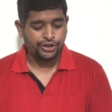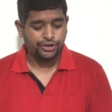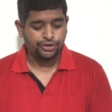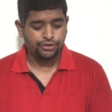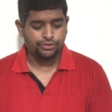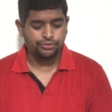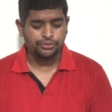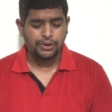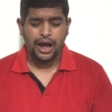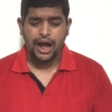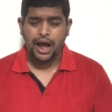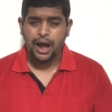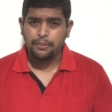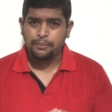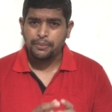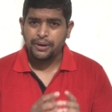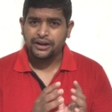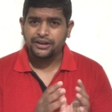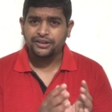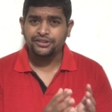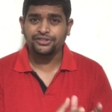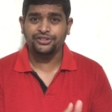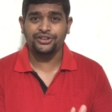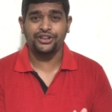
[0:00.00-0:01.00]
সিং
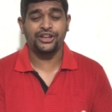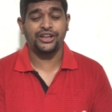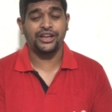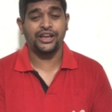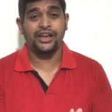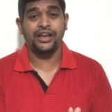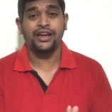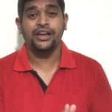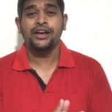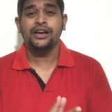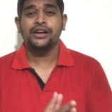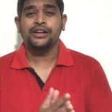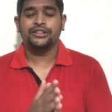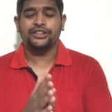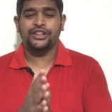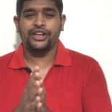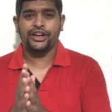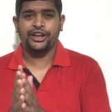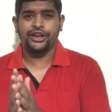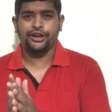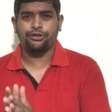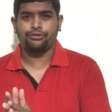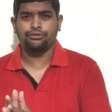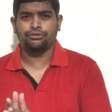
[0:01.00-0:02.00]
আমান সিকে
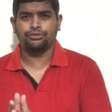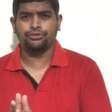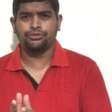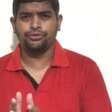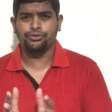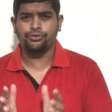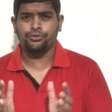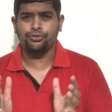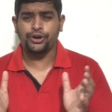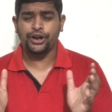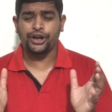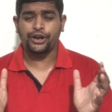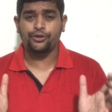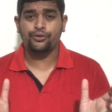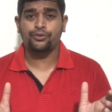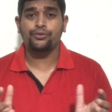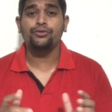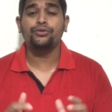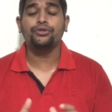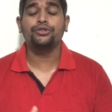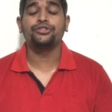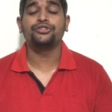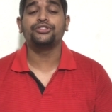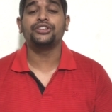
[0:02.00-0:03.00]
থেকে শুরু করে
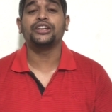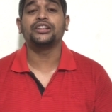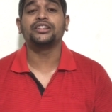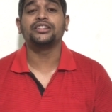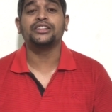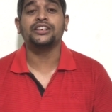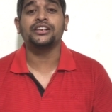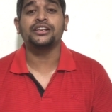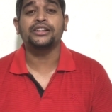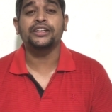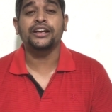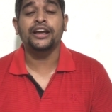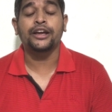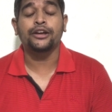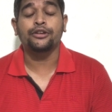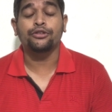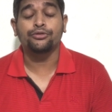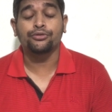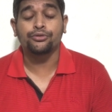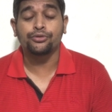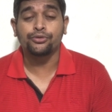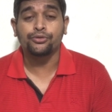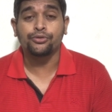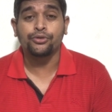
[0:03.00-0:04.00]
কুশ ছেত্রী থেকে
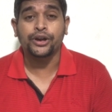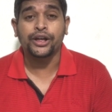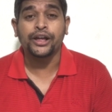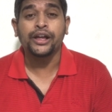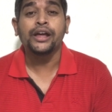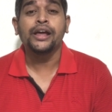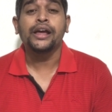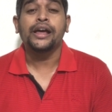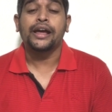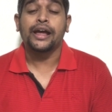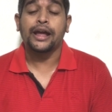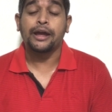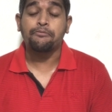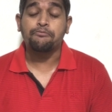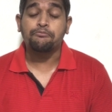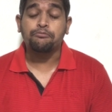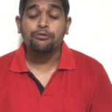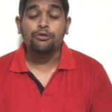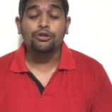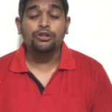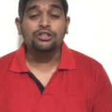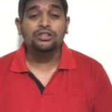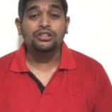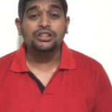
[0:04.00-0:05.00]
শুরু করে এই
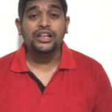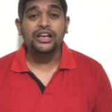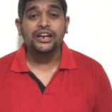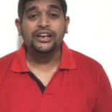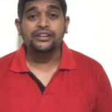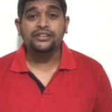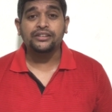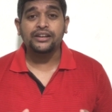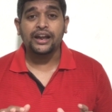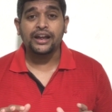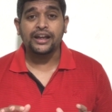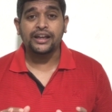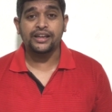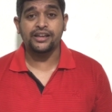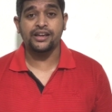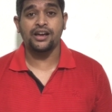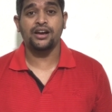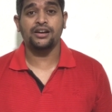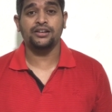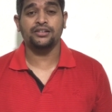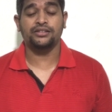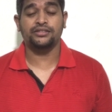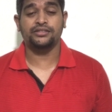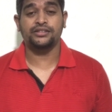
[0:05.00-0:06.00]
প্রত্যেকটা
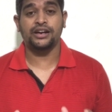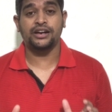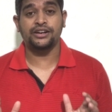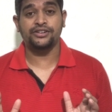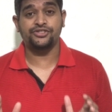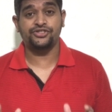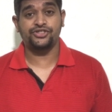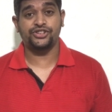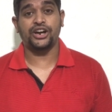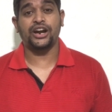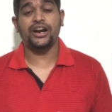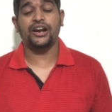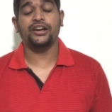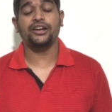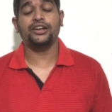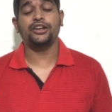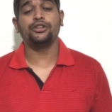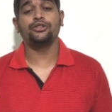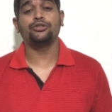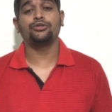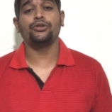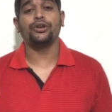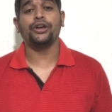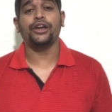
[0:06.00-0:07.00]
ইয়াংস্টার স্টার যারা
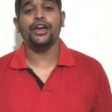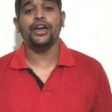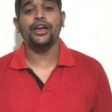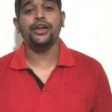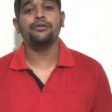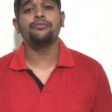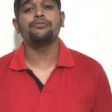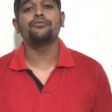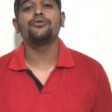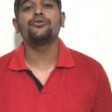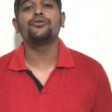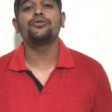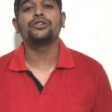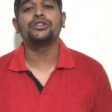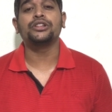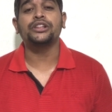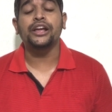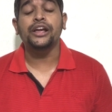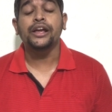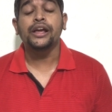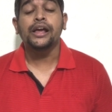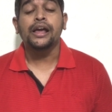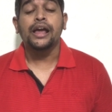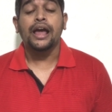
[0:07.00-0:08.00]
কিন্তু এই
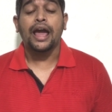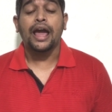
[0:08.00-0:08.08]
মুহূর্তে